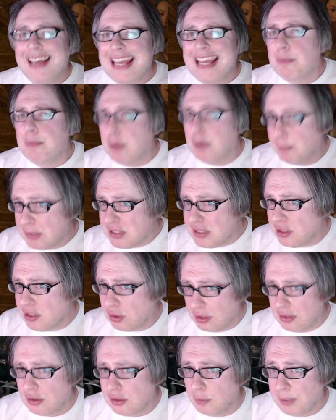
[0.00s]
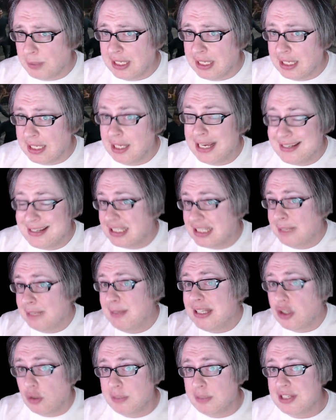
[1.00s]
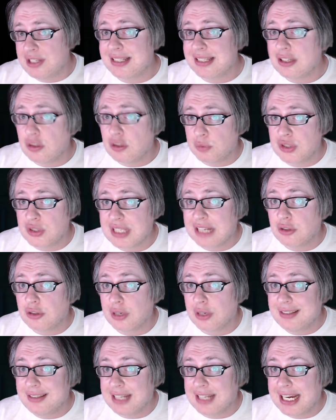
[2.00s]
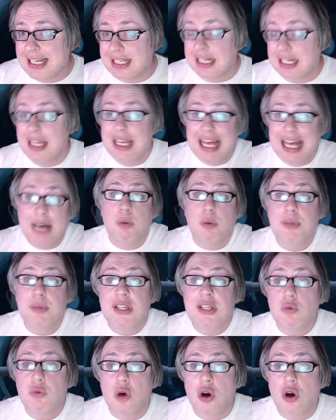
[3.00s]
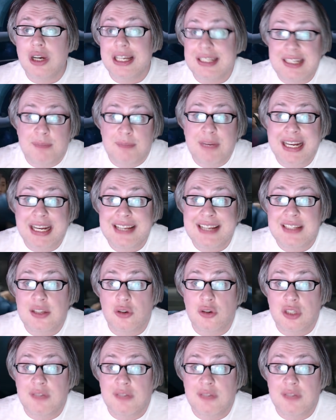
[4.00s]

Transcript: E a proposito di scoprire, esattamente come ci è stato mostrato nel trailer, Abomini e Wong sembra che siano